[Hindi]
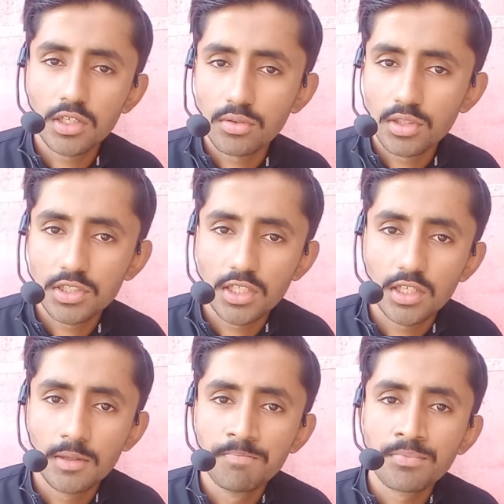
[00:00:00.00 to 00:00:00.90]
कॉइन होने
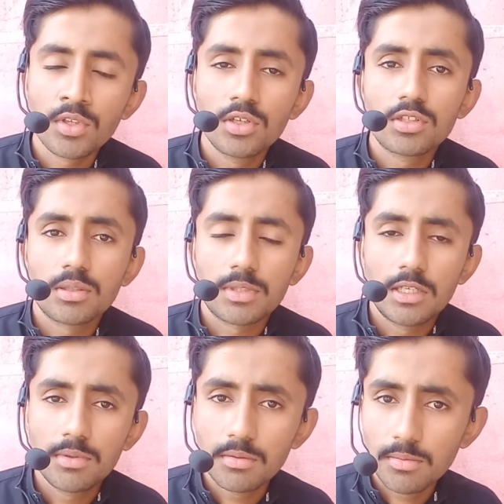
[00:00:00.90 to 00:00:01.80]
चाहिए
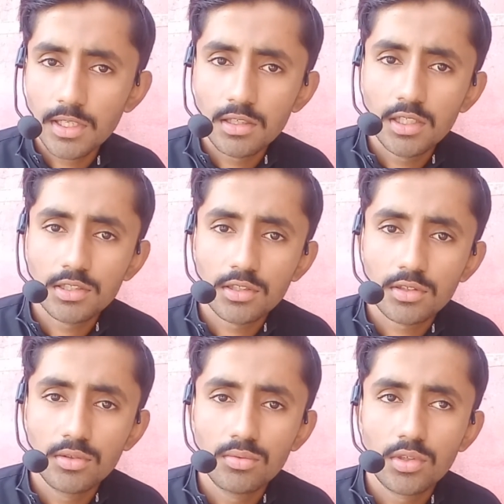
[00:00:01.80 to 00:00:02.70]
सब्सक्राइबर भी मैं ले
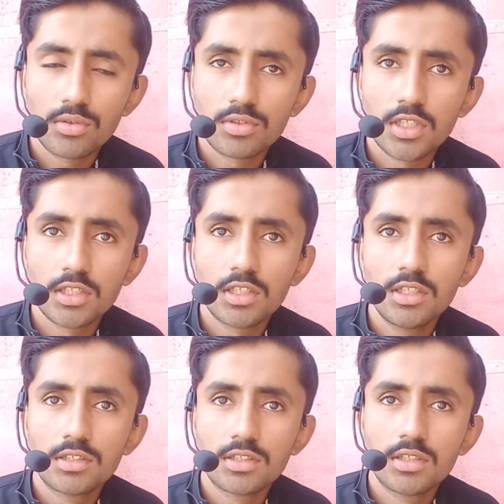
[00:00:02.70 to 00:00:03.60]
सकता हूँ और साथ
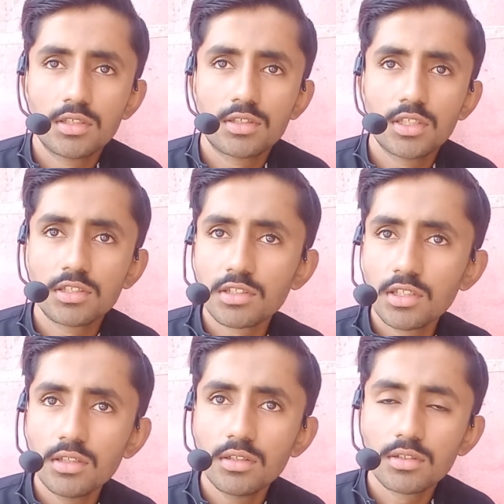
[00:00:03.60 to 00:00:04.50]
ही
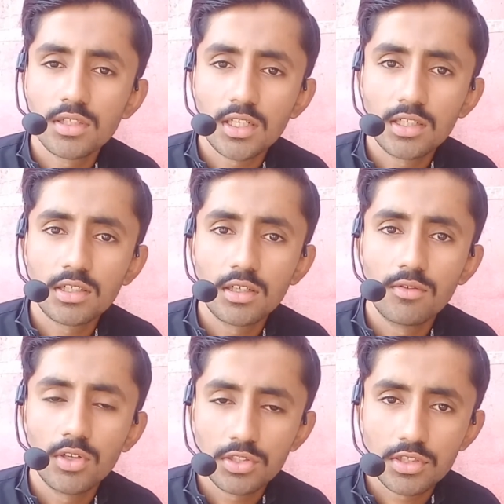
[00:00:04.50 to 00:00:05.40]
सिक्सटी सेकंड का
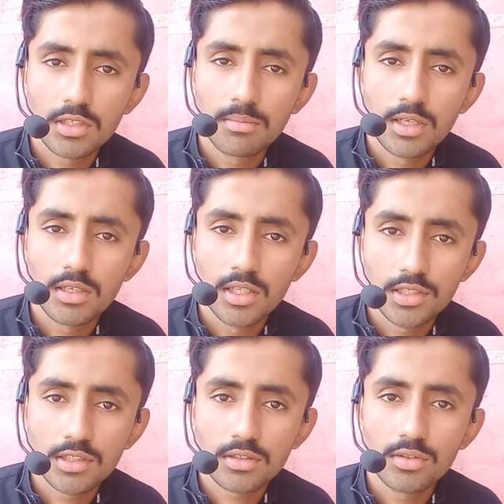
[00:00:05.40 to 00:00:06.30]
वॉच टाइम मैं ले
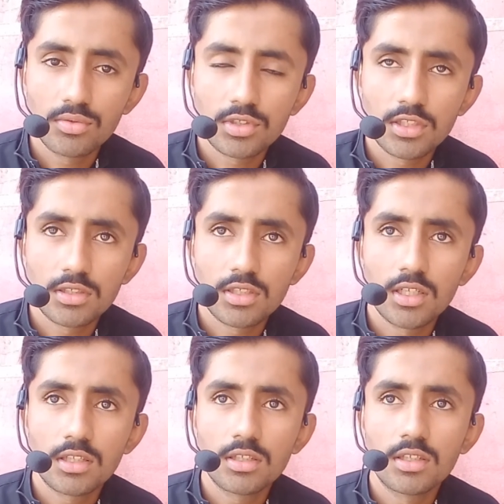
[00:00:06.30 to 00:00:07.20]
सकता हूँ उसके
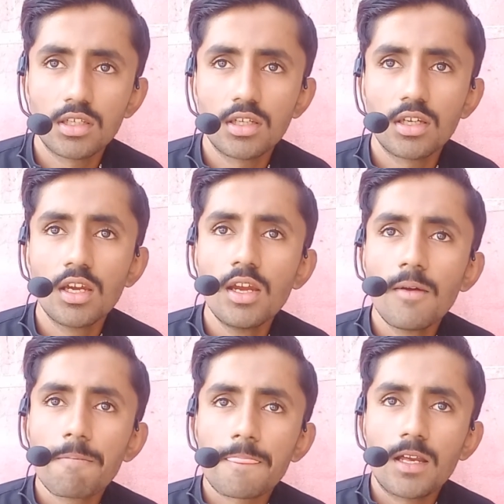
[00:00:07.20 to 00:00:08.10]
साथ ही
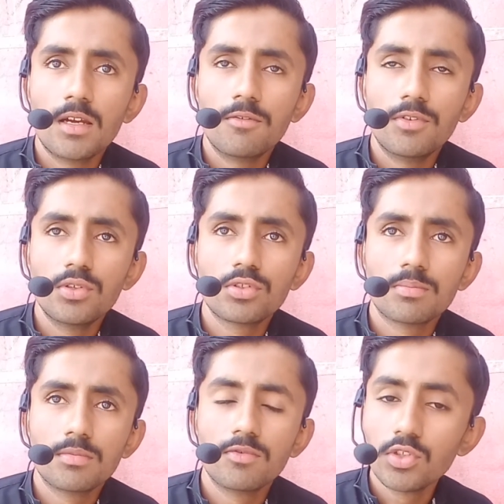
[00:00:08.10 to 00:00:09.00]

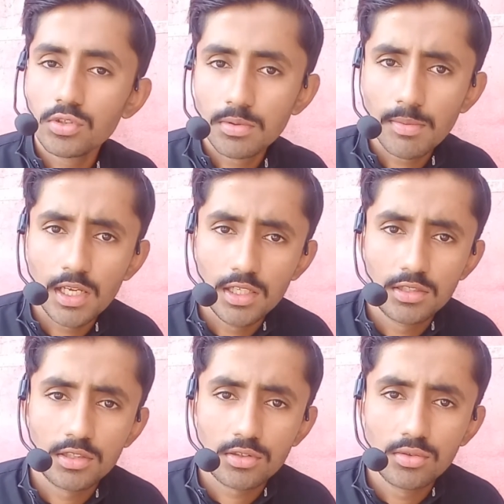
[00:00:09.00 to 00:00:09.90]
व्यूज़ अं, व्यूज़ भी मैं ले
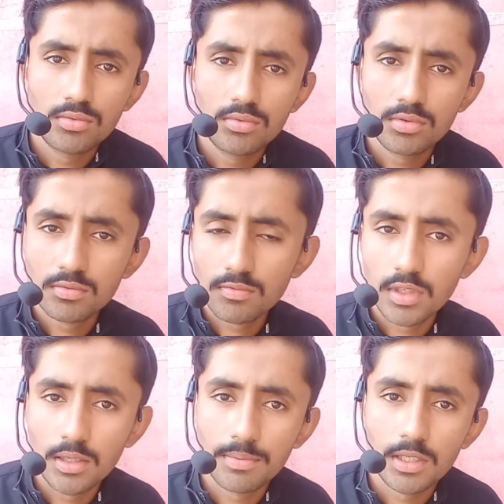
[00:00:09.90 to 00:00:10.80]
सकता हूँ वहाँ